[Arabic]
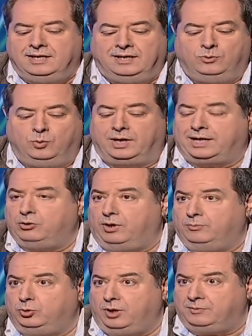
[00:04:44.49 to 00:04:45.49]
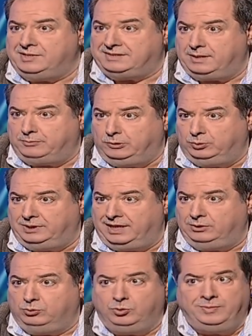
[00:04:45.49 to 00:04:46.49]
وكانوا عم بيقولوا عم يستبدلوا
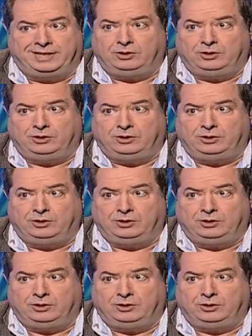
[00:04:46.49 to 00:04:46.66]
دين وهو ما